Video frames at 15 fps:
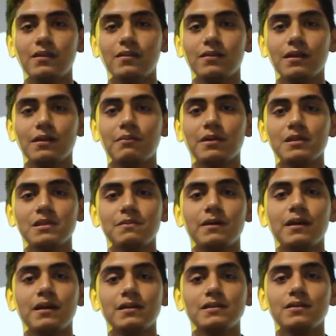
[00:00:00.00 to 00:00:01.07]
Considero que
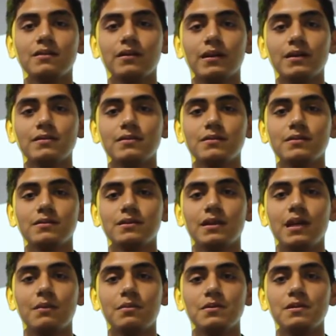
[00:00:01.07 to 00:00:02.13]
participar en este congreso nos
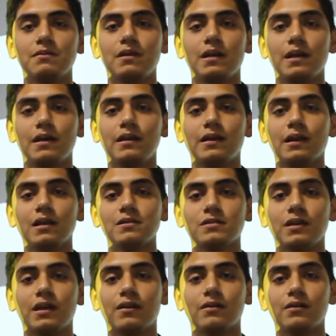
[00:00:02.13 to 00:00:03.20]
da la posibilidad de
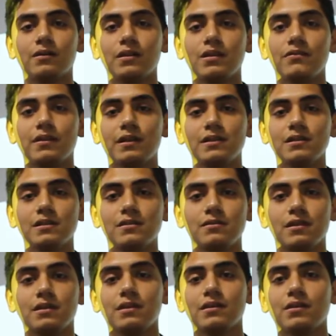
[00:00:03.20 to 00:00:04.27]
relacionarnos con diferentes
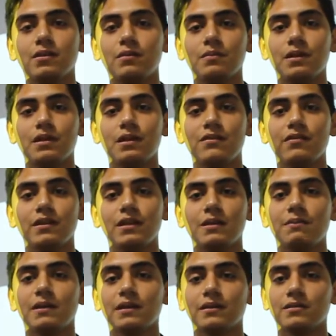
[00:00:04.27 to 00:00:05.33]
estudiantes de economía de
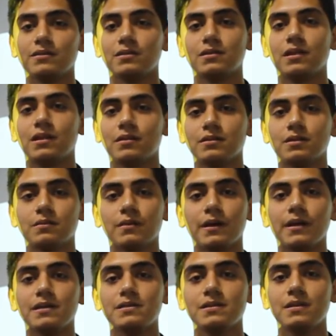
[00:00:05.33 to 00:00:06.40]
diferentes partes de nuestro
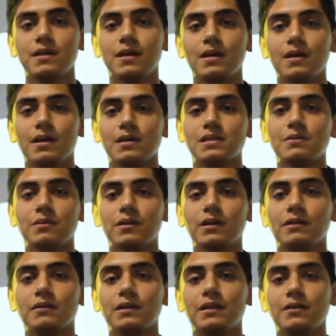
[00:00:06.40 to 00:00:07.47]
país y así
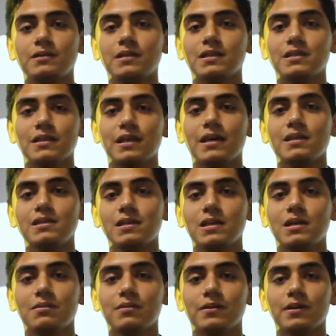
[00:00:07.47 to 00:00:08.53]
poder debatir nuestras ideas
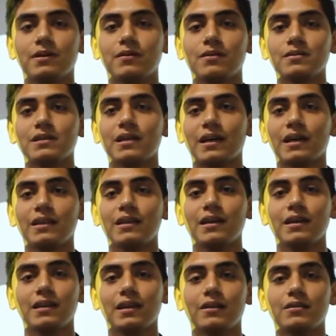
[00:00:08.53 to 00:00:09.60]
y poder conocer
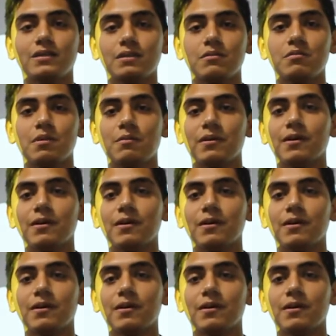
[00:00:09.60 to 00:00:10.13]
gente que tenga nuestra misma